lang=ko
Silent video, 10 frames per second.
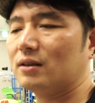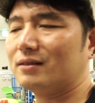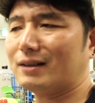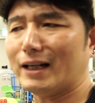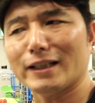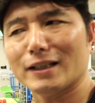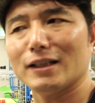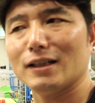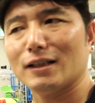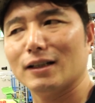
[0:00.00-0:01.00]

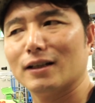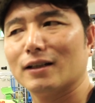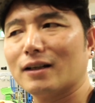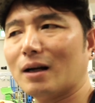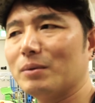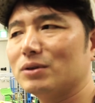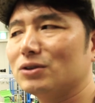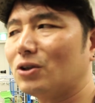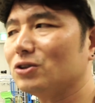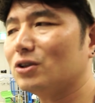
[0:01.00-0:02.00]
나이키
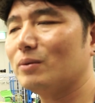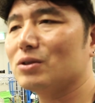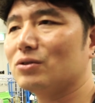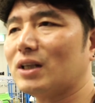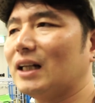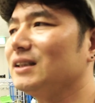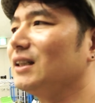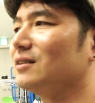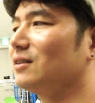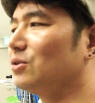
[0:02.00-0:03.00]
가면은 커스텀 해주거나
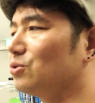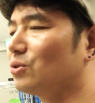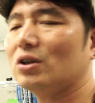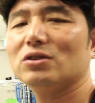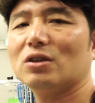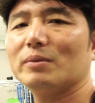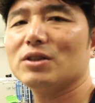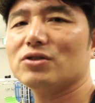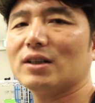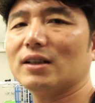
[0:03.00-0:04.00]
아디다스에 요즘 커스텀
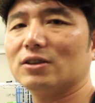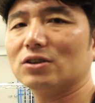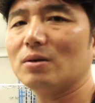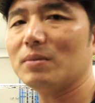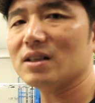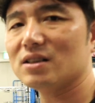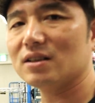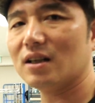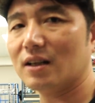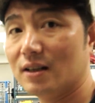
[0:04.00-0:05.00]
해주잖아요. 그런
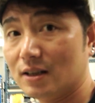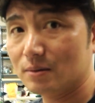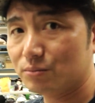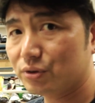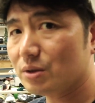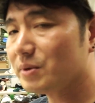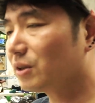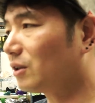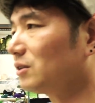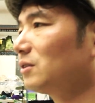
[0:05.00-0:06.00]
방식의
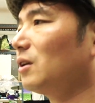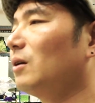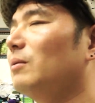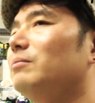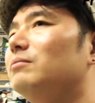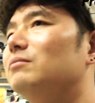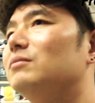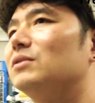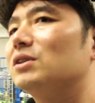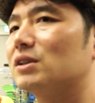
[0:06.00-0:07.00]
프리미어 커스텀
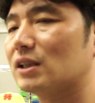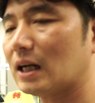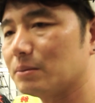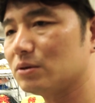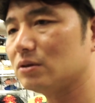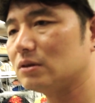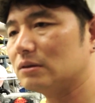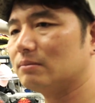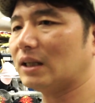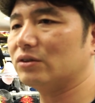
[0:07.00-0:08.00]
샵을
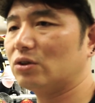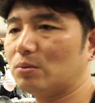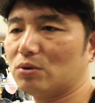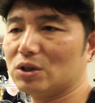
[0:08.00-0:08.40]
만들어 보고